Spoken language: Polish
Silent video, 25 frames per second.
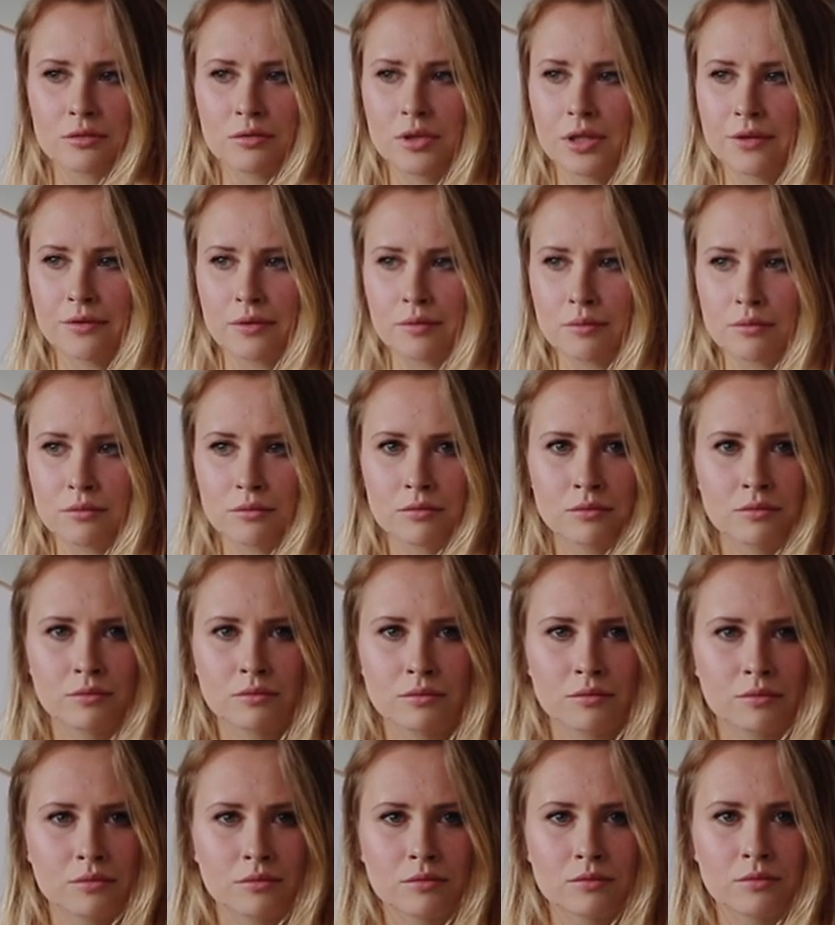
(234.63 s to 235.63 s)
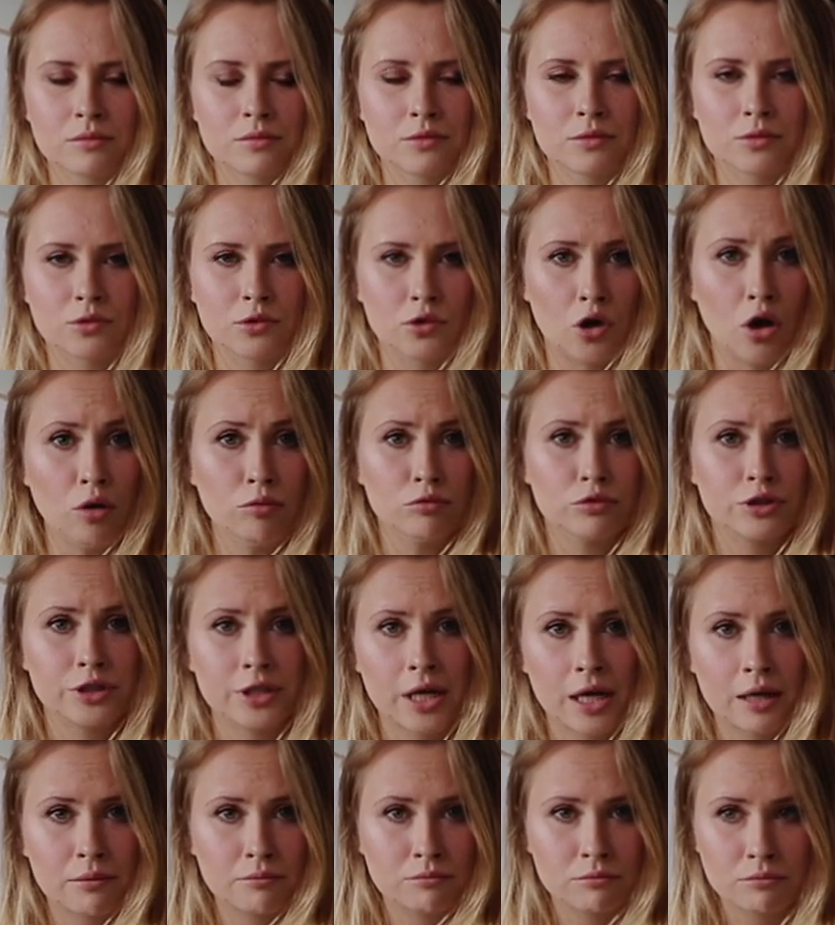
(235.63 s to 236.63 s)
nie wiem, komuś
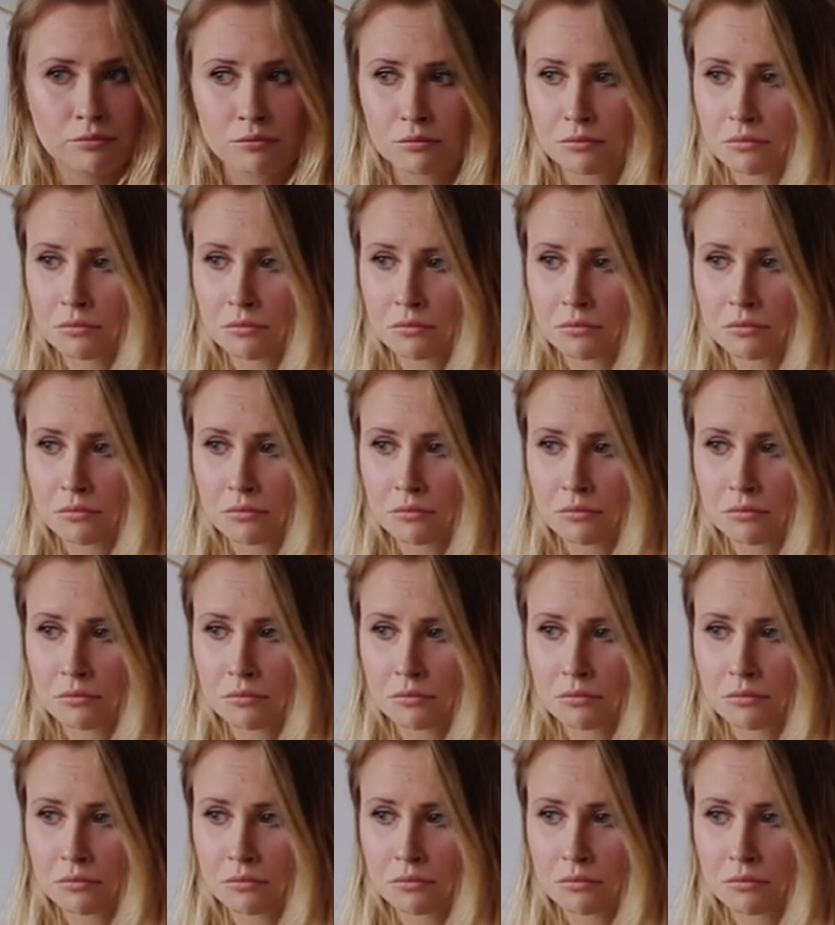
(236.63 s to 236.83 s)
tam,